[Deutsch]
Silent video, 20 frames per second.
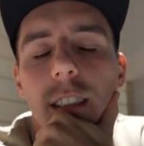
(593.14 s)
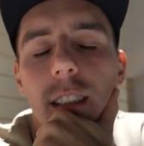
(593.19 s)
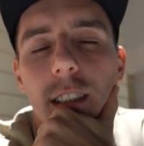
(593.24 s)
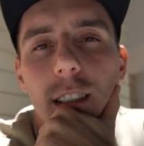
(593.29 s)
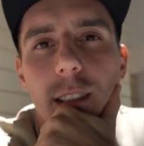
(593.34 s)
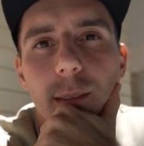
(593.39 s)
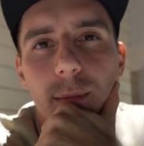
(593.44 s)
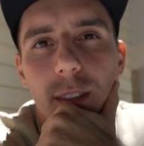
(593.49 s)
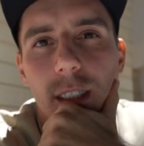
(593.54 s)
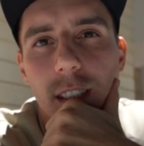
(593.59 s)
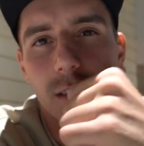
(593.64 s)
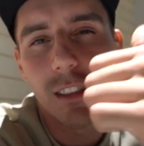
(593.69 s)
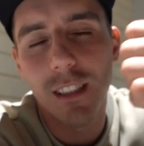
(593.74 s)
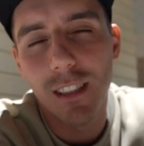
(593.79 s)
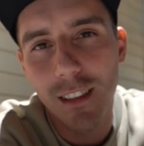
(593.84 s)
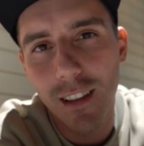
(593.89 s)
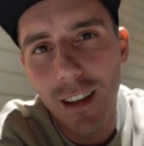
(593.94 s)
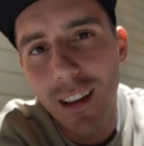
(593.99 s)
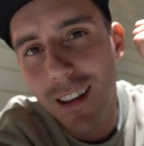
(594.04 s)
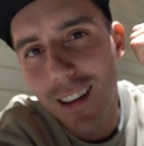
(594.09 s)
seht.
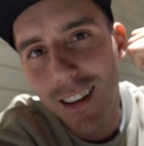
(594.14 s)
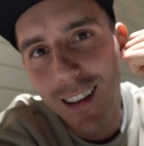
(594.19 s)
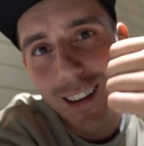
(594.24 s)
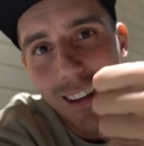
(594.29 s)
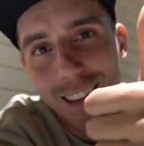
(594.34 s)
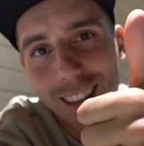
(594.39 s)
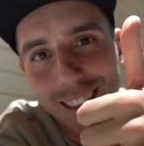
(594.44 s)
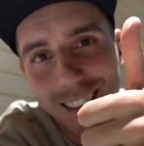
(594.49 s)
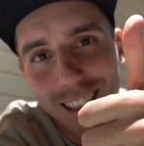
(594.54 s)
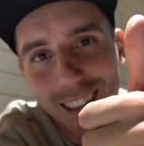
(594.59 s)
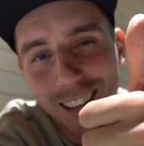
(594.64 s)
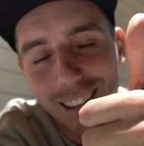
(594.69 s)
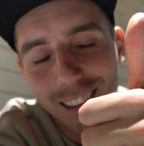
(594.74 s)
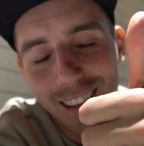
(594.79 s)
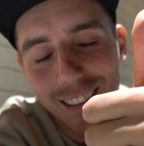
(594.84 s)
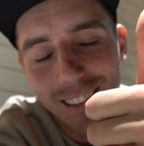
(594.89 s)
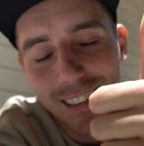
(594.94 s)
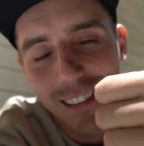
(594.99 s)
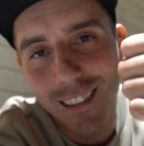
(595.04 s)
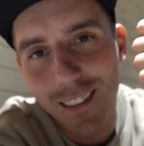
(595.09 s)
Deswegen lasst gerne ein
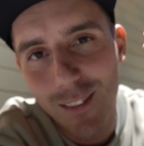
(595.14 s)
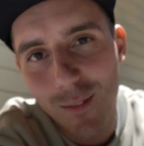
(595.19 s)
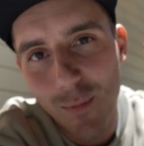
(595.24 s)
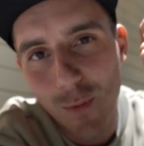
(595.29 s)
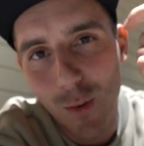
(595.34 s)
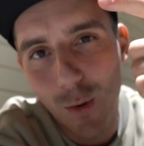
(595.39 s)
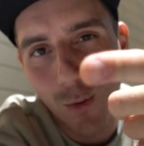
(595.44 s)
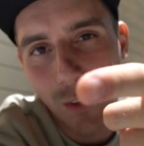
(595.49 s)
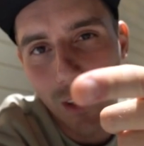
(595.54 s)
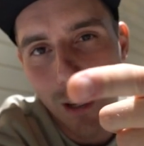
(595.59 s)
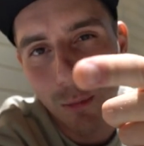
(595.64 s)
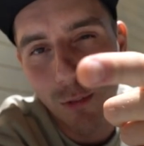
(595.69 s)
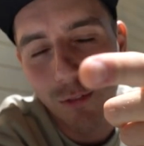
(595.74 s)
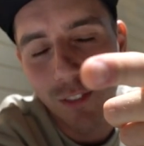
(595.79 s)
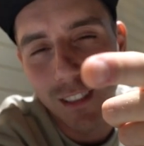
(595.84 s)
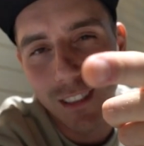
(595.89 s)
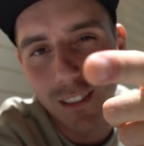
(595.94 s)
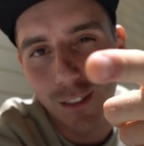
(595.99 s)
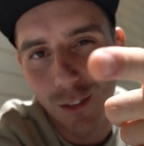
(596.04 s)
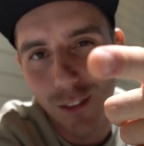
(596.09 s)
Like da und ein Abo,
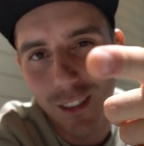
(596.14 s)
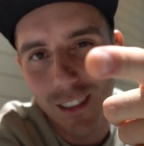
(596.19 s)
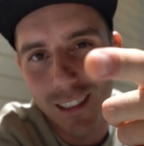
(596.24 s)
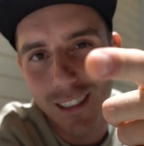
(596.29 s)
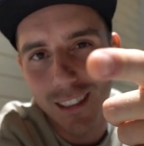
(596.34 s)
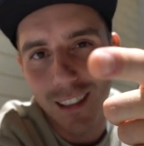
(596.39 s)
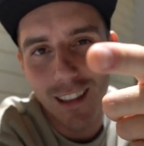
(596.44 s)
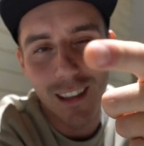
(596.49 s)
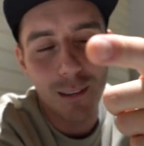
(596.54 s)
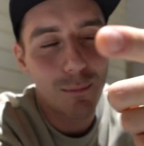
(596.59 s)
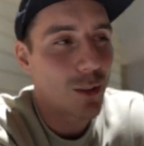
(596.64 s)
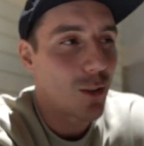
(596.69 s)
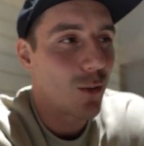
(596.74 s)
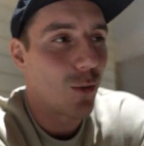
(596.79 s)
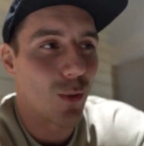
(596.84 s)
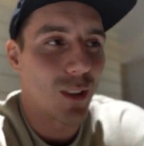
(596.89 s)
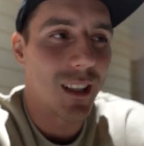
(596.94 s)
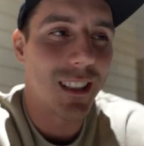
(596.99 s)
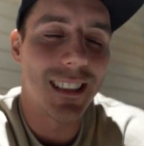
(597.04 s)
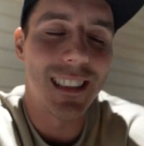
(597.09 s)
falls ihr noch nicht getan habt.
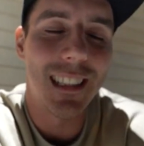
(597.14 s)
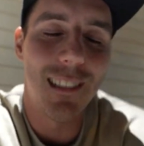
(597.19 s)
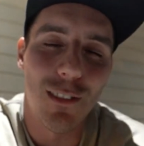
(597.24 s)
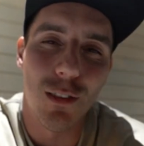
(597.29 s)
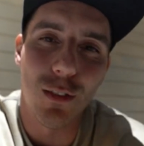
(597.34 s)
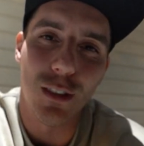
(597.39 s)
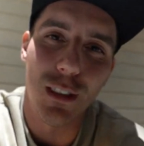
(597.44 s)
Und dann sehen wir